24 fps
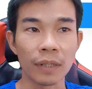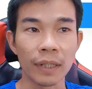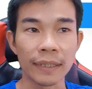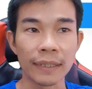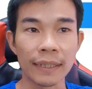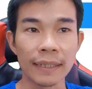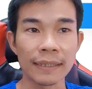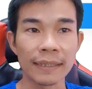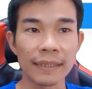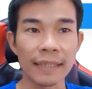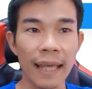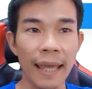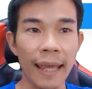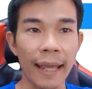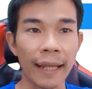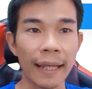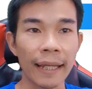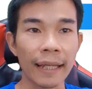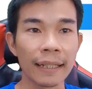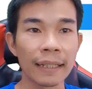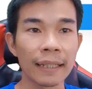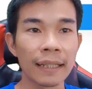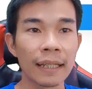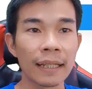về trên sàn
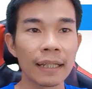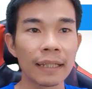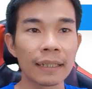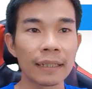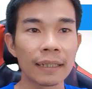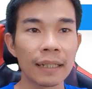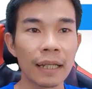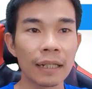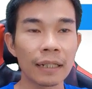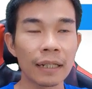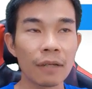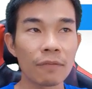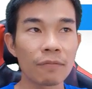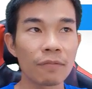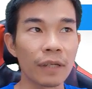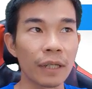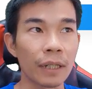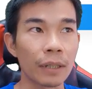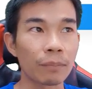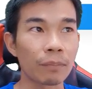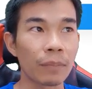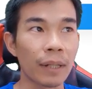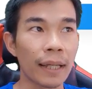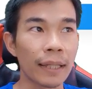ha. Nên cái
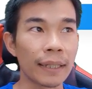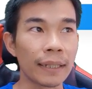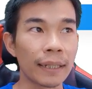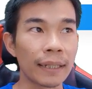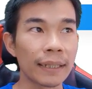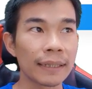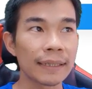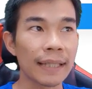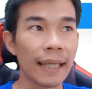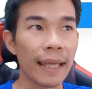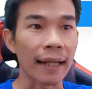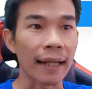việc mà những cái